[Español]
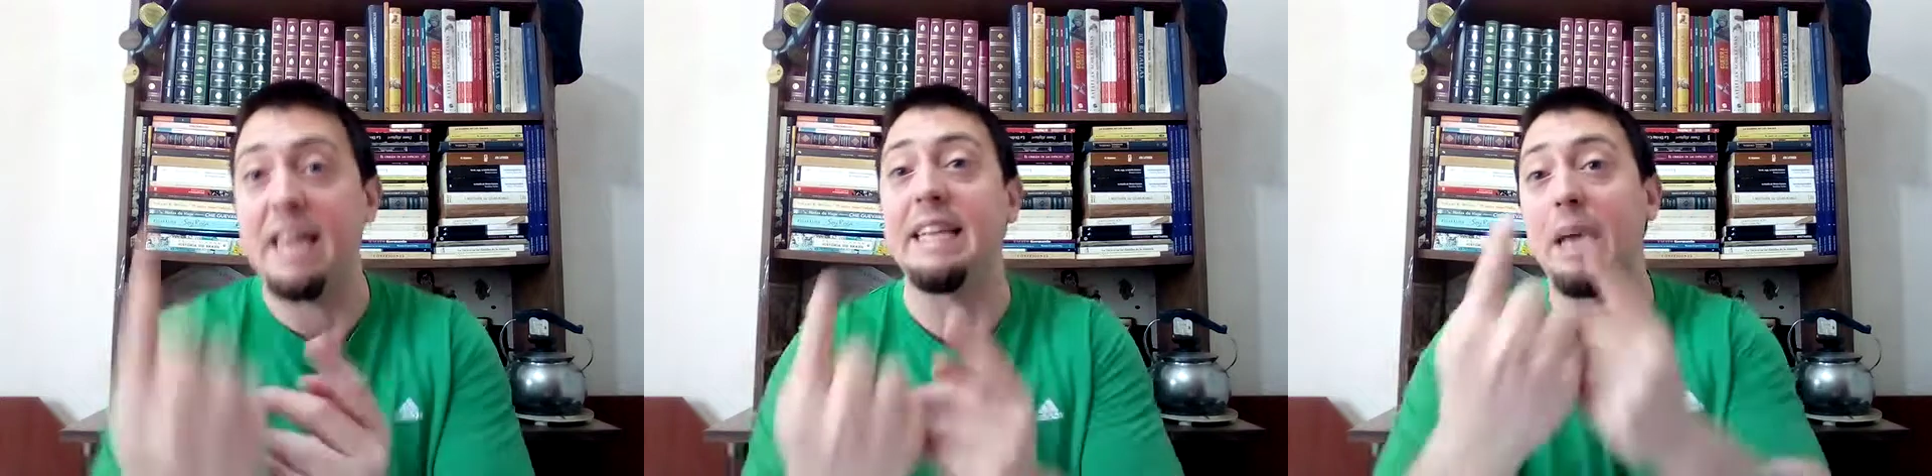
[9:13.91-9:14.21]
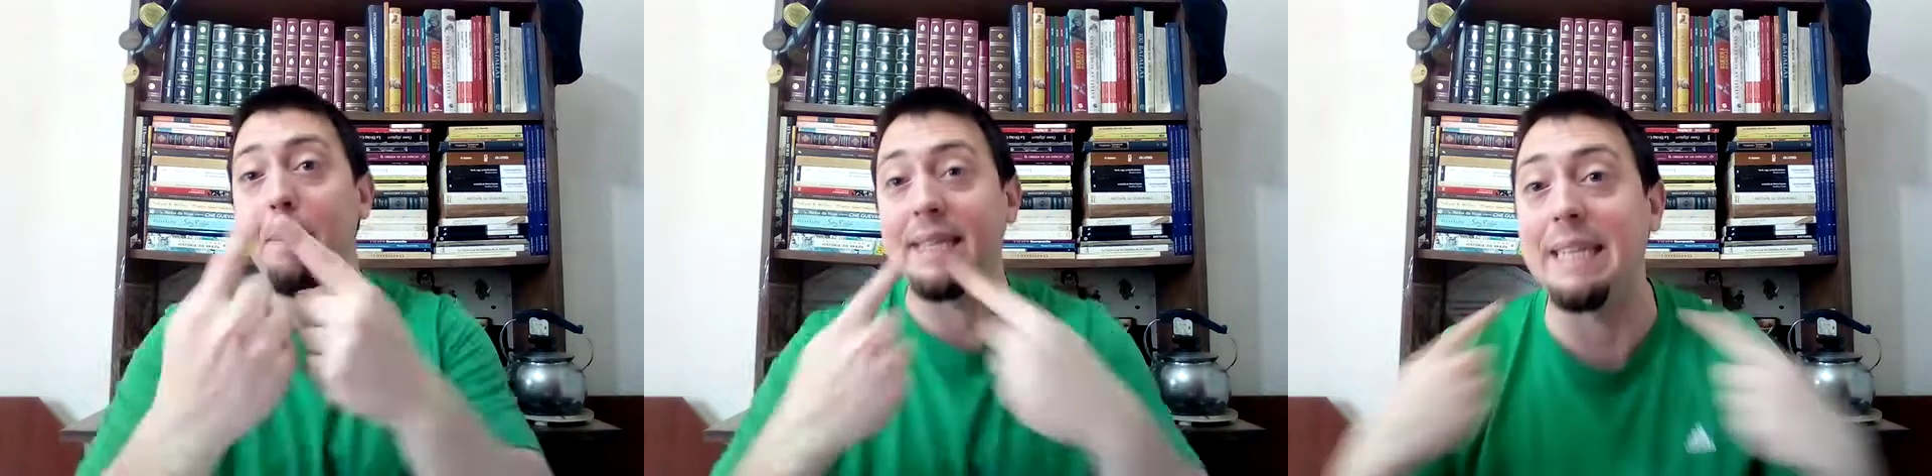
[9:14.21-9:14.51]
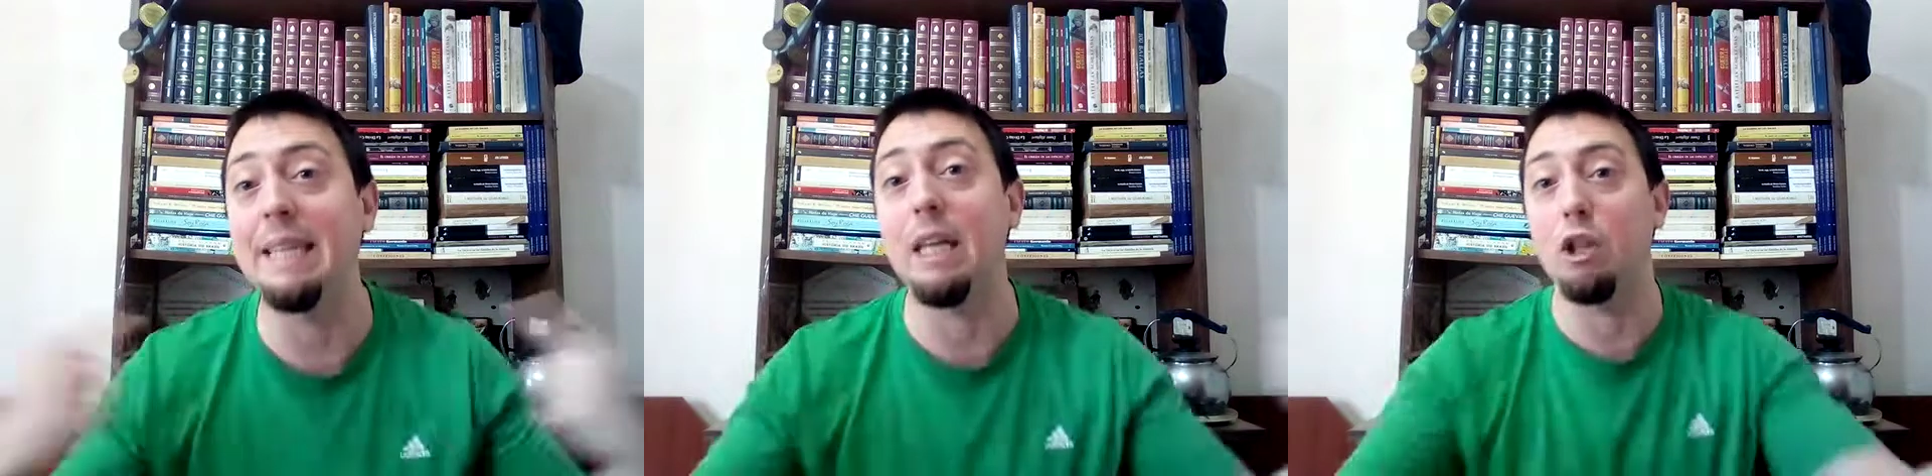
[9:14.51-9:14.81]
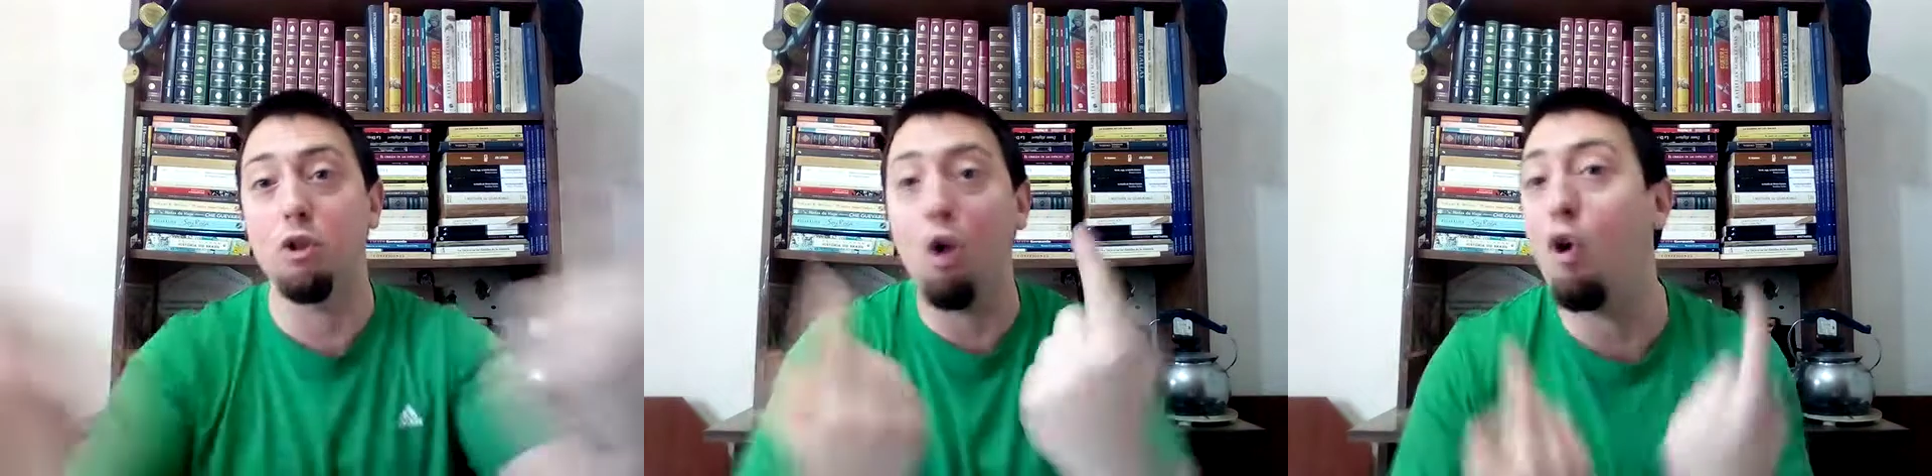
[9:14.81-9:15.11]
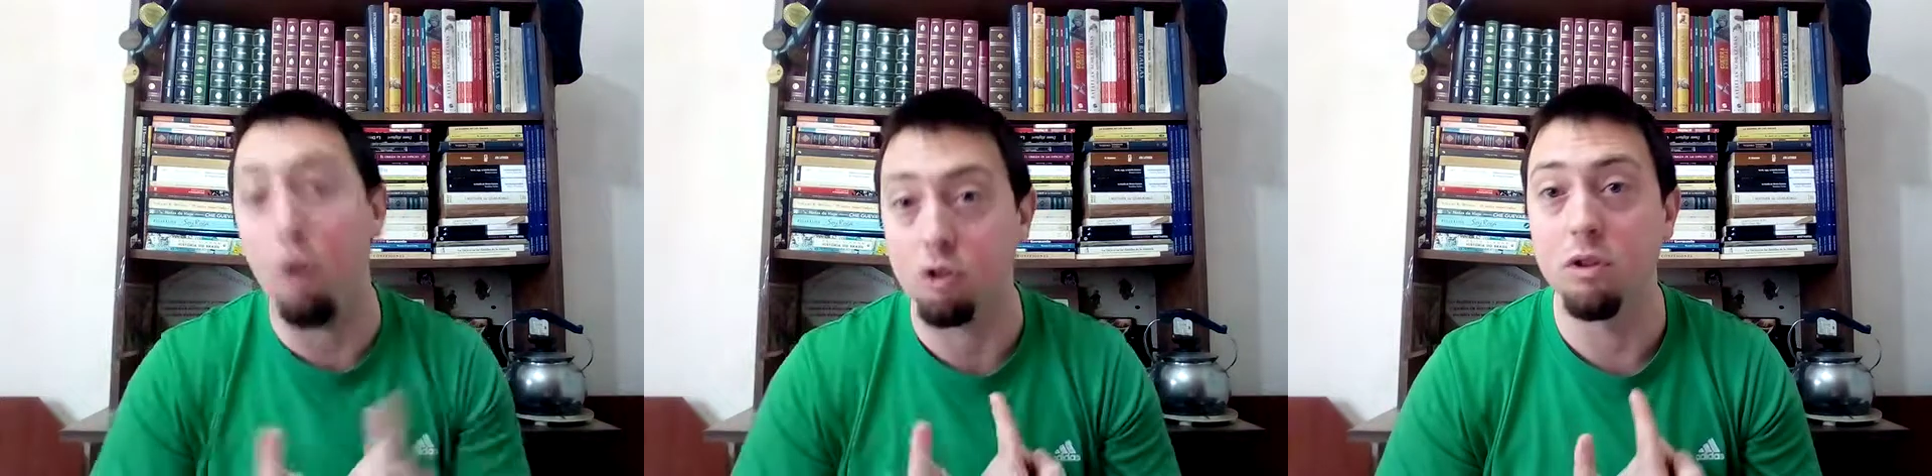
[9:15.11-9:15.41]
y que sea presidente de
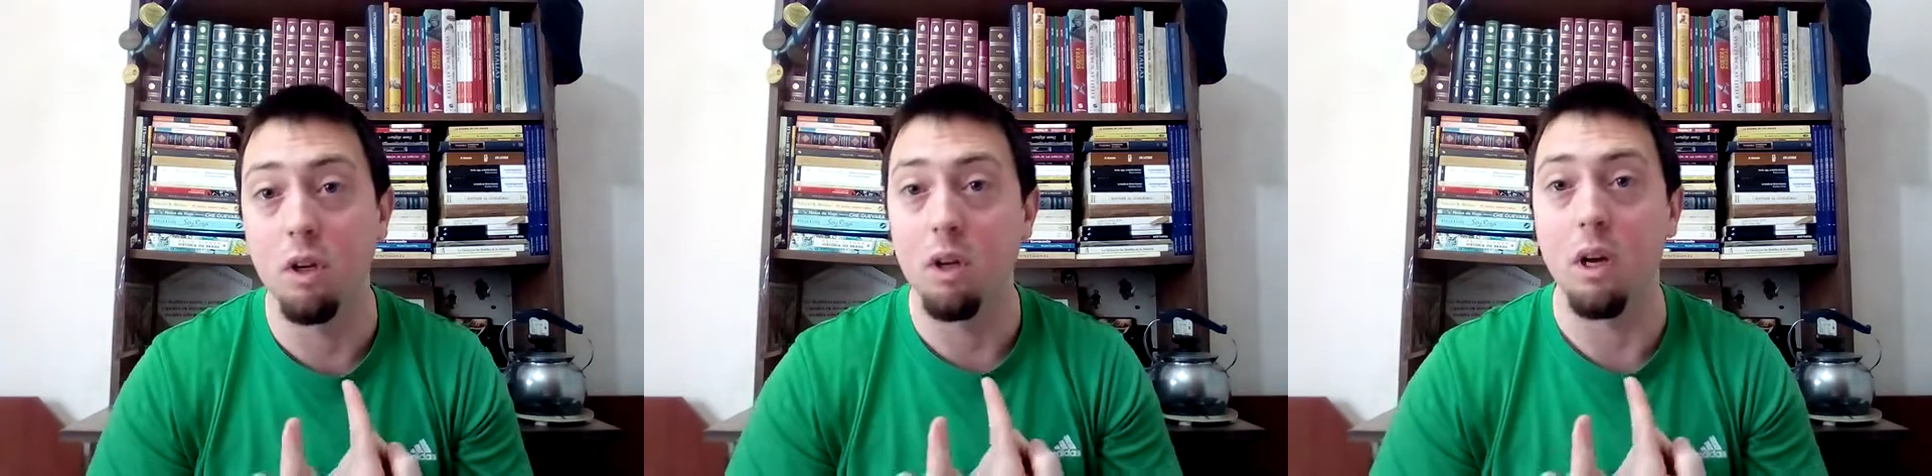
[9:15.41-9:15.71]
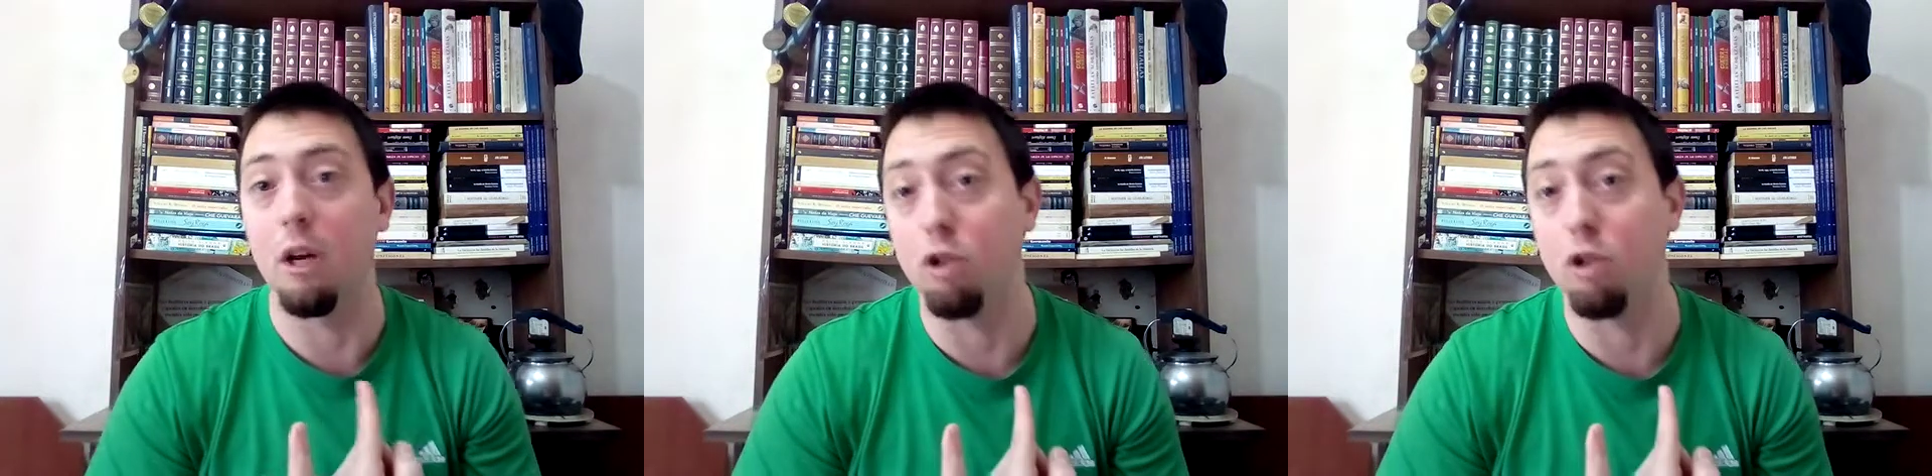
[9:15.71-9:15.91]
todos eh,